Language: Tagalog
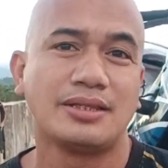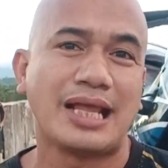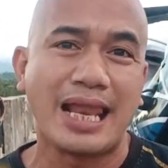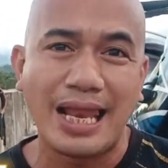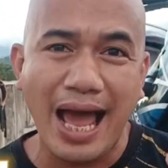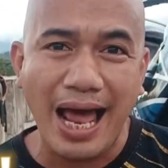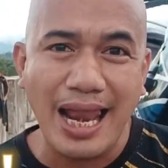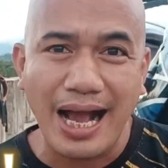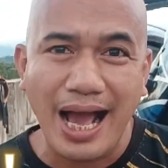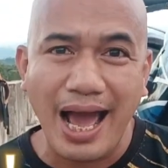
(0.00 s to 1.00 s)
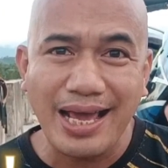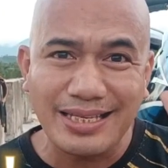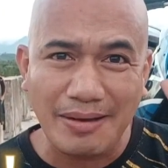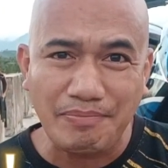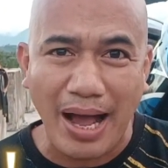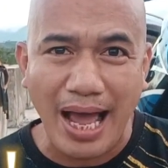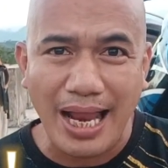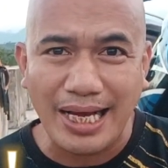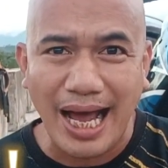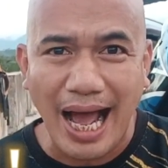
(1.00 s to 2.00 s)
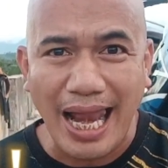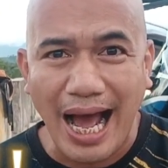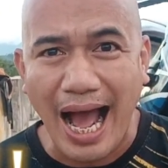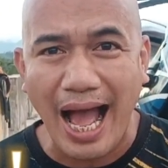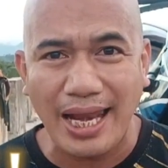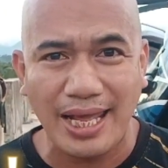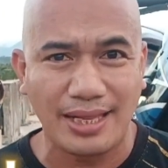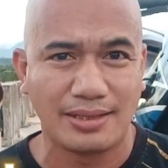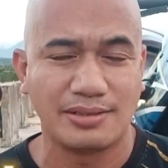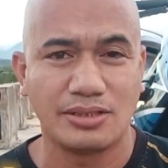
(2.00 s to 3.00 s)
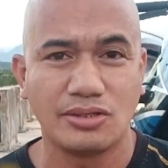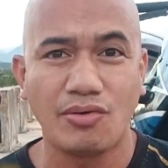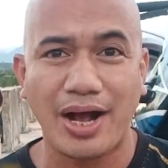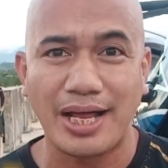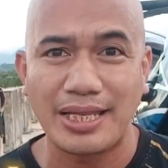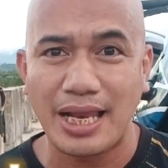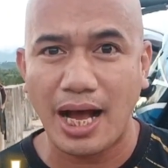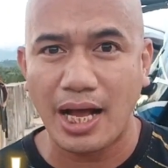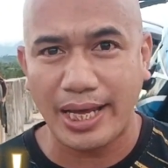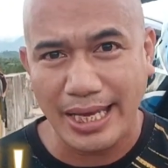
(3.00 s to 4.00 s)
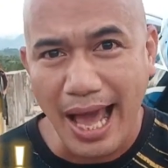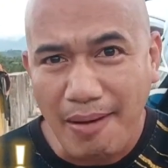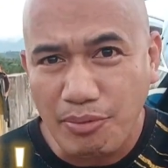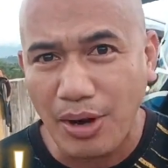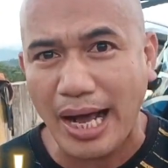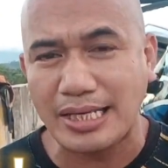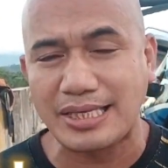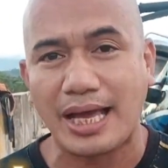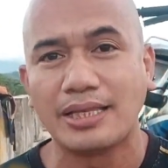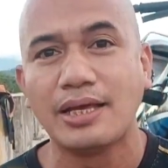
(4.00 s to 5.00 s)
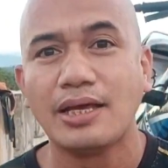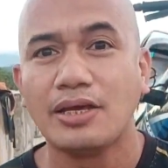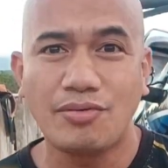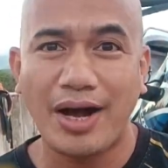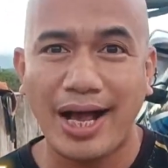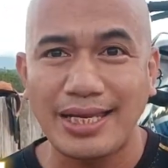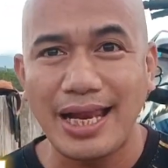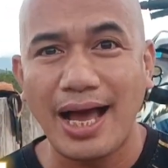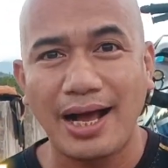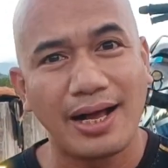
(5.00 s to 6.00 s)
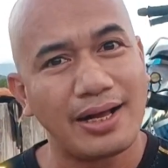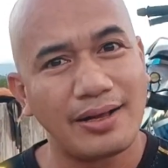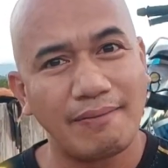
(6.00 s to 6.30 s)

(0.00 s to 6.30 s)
na nalalagay sa balag ng alanganin yung kanilang kinabukasan, yung kanilang